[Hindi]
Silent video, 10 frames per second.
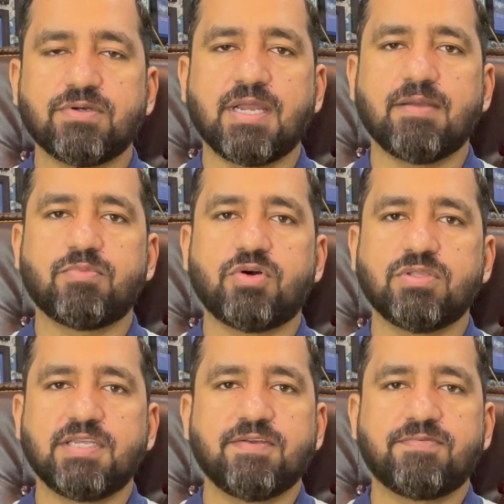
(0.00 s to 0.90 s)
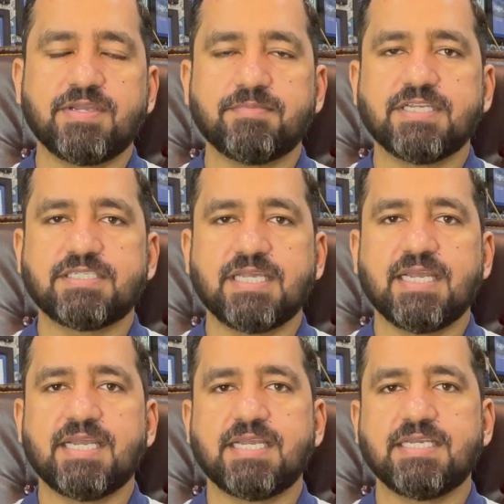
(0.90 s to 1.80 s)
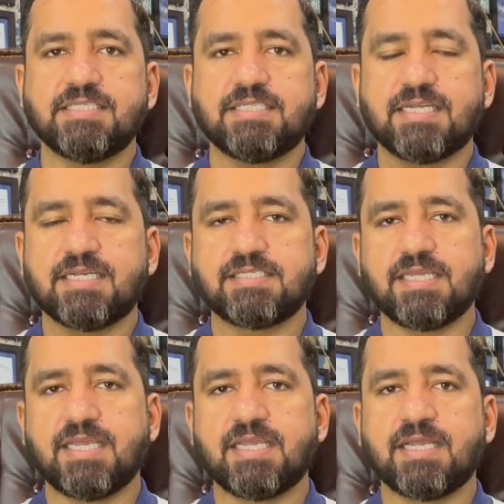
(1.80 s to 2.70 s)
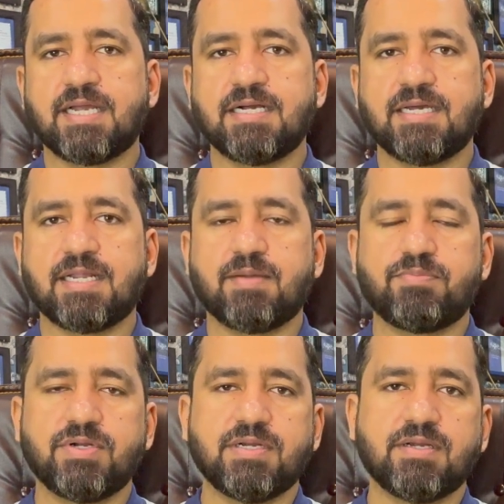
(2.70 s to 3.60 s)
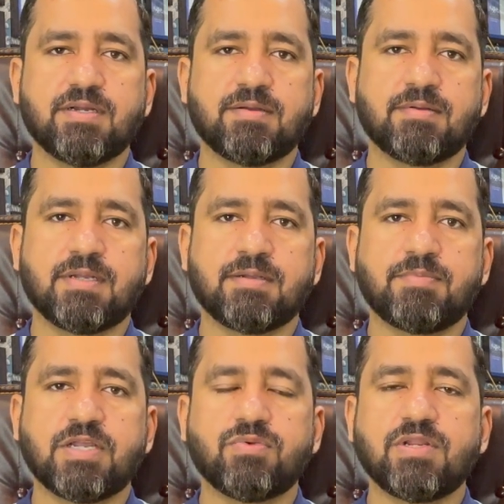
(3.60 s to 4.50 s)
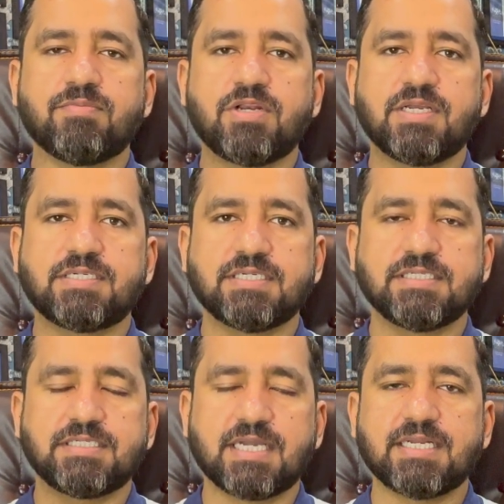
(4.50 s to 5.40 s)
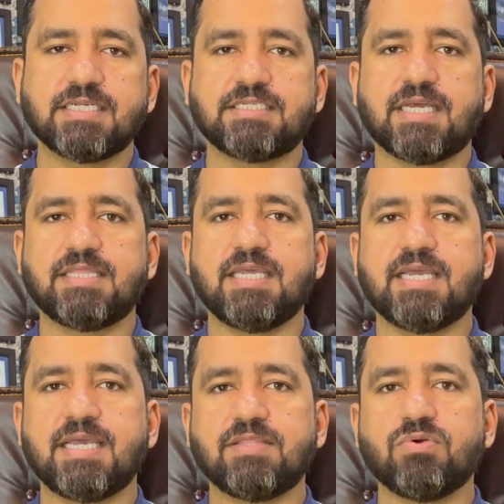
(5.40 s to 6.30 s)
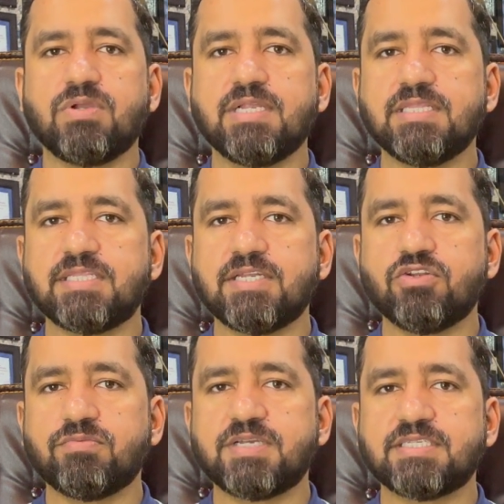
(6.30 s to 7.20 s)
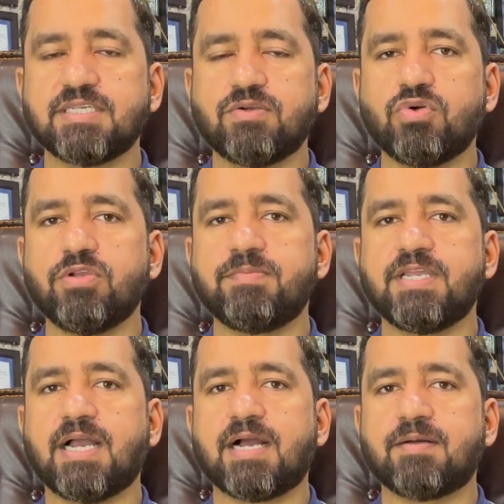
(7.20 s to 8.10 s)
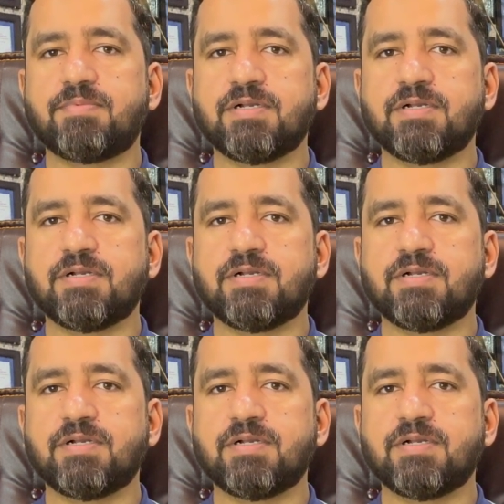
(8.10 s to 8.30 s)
हैं बहुत ही फेमस है इस तरह से अगर आप बैरून मलक जाना चाहते हैं तो इन तीनों में से कोई भी आप